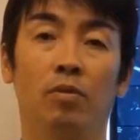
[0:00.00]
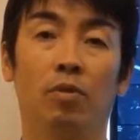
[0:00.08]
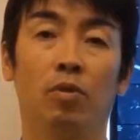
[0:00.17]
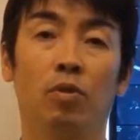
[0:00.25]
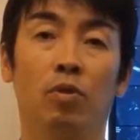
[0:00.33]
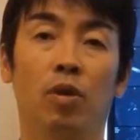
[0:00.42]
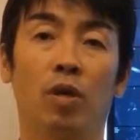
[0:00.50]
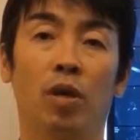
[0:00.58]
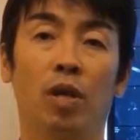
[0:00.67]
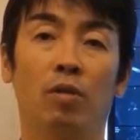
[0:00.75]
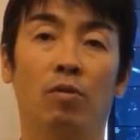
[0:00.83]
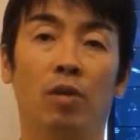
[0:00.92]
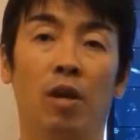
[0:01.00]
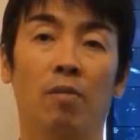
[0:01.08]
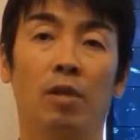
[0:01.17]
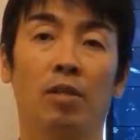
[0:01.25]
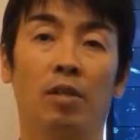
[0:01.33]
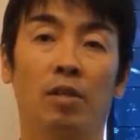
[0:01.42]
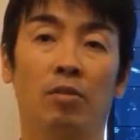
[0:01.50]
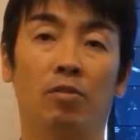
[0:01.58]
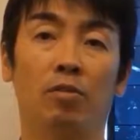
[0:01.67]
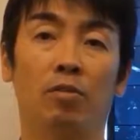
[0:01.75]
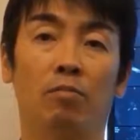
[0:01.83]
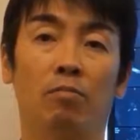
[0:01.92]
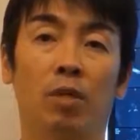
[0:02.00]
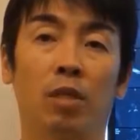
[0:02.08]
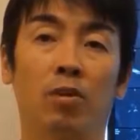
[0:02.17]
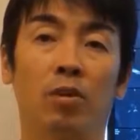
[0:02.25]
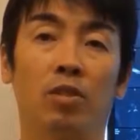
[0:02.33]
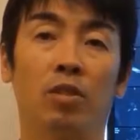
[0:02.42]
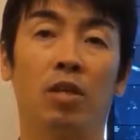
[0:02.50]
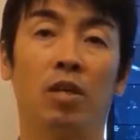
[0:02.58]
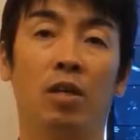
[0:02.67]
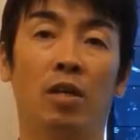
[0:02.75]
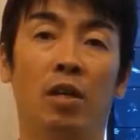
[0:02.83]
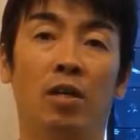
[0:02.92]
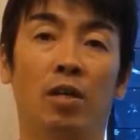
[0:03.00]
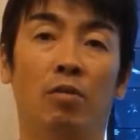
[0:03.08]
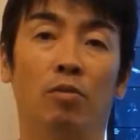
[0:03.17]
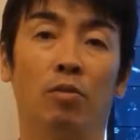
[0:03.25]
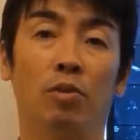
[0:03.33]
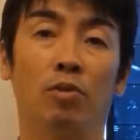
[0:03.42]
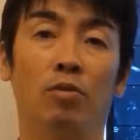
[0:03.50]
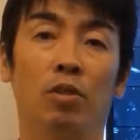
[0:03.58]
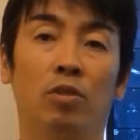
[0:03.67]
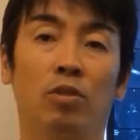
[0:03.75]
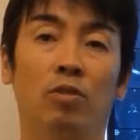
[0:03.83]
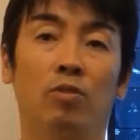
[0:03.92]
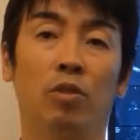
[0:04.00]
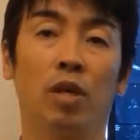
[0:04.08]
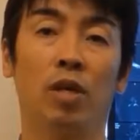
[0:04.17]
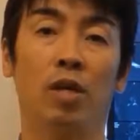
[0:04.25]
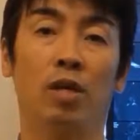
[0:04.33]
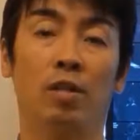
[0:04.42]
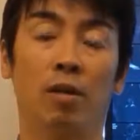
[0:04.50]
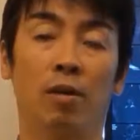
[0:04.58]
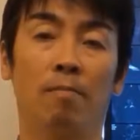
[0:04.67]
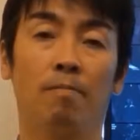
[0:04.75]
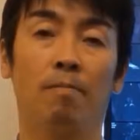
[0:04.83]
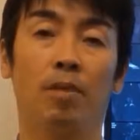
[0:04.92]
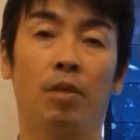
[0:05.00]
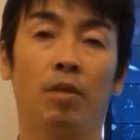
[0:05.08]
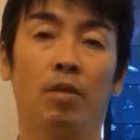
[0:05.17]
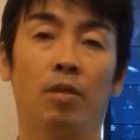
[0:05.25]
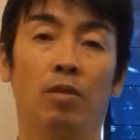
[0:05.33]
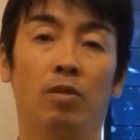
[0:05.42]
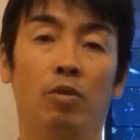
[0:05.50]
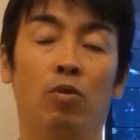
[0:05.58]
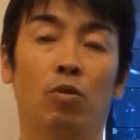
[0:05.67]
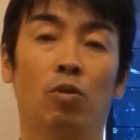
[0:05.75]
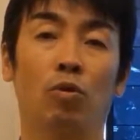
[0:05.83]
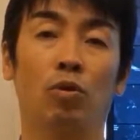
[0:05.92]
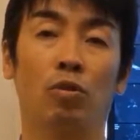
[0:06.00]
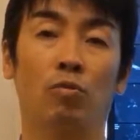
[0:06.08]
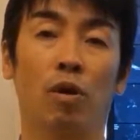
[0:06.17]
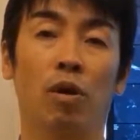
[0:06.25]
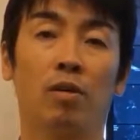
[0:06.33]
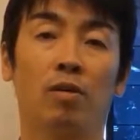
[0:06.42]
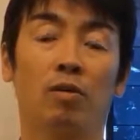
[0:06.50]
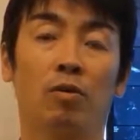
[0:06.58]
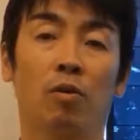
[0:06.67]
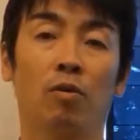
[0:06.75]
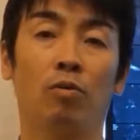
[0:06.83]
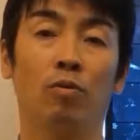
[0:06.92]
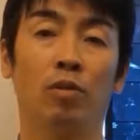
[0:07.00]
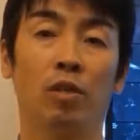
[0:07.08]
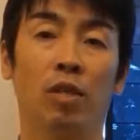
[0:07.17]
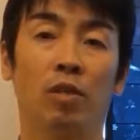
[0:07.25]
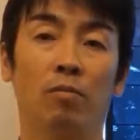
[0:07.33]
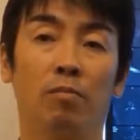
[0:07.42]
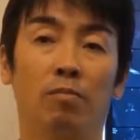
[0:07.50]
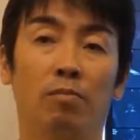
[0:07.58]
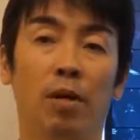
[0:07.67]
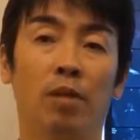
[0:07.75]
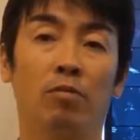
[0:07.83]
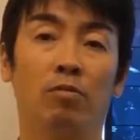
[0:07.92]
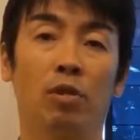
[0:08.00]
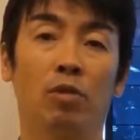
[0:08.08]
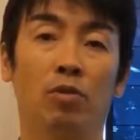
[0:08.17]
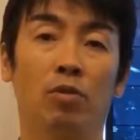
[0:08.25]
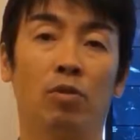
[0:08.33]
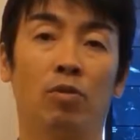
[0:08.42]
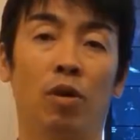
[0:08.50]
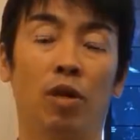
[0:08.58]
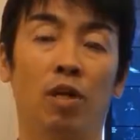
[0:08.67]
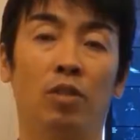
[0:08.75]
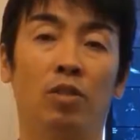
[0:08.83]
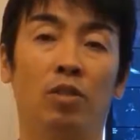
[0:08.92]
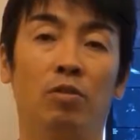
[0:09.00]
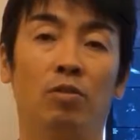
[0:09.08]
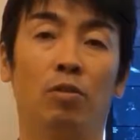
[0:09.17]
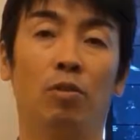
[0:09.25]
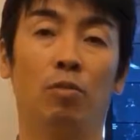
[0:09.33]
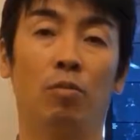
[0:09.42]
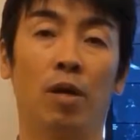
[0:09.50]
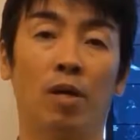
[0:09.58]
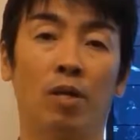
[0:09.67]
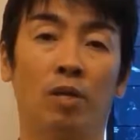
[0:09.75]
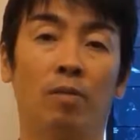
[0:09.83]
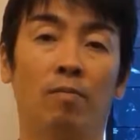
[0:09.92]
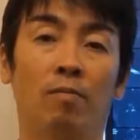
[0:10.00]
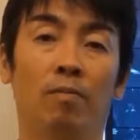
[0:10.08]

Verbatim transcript: 症状が軽度で我慢できる、または時間がないなどの理由で治療を受けない方、事故当日は興奮したり、パニックで症状が感じにくいこともあり、